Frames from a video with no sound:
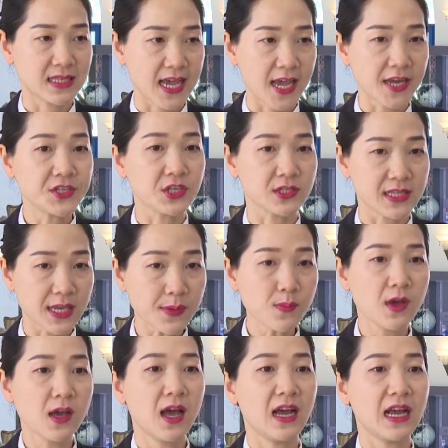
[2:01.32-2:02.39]
sẽ trực tiếp
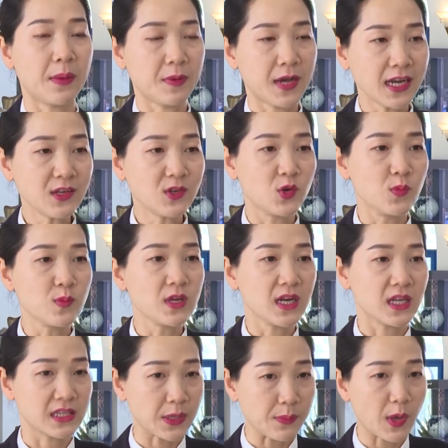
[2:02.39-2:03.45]
gặp khách cũng như
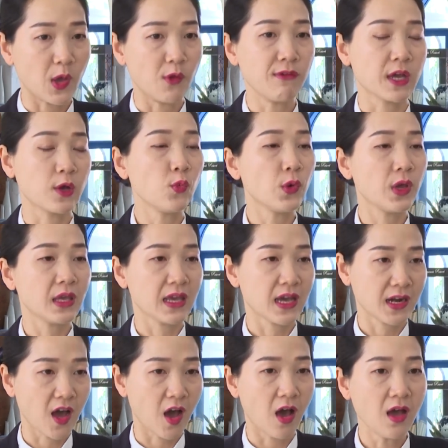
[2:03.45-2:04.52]
là tìm hiểu về cái nguyên
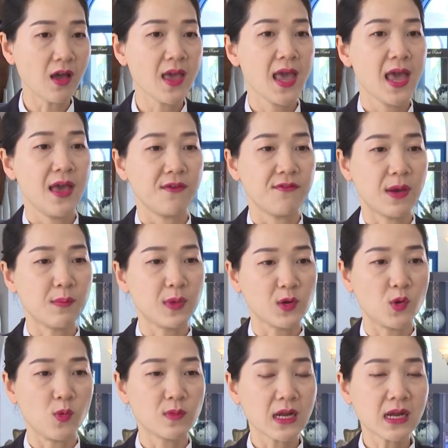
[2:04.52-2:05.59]
nhân đó và
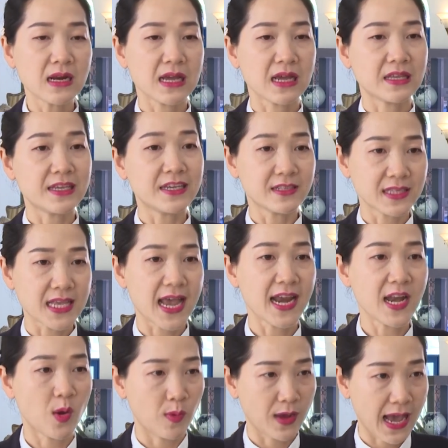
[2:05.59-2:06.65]
mình cũng rất là chia
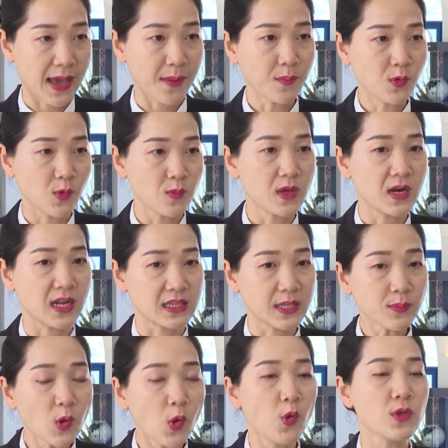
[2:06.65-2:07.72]
sẻ đồng cảm cũng như là
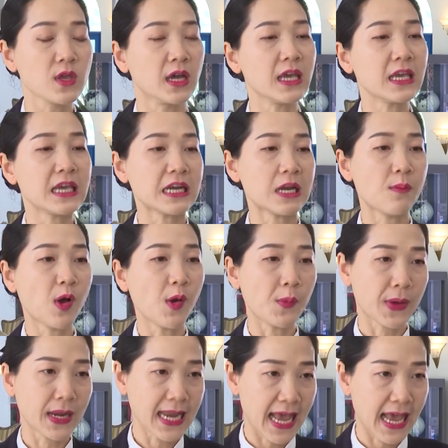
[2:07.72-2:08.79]
tiếp thu những ý kiến đóng góp
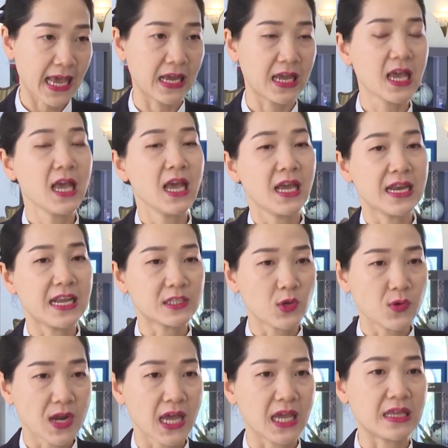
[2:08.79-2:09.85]
của khách hàng để
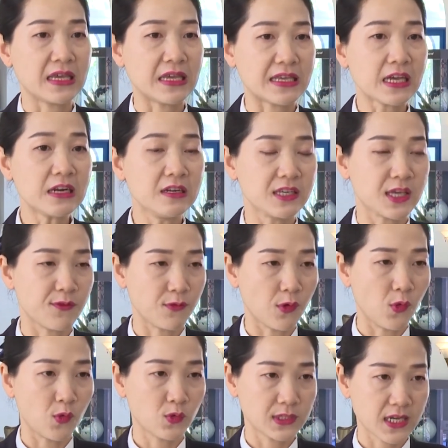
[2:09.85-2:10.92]
sau này thì chất lượng dịch
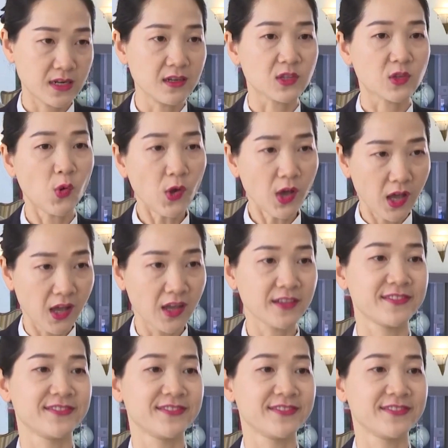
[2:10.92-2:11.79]
vụ sẽ được tốt hơn.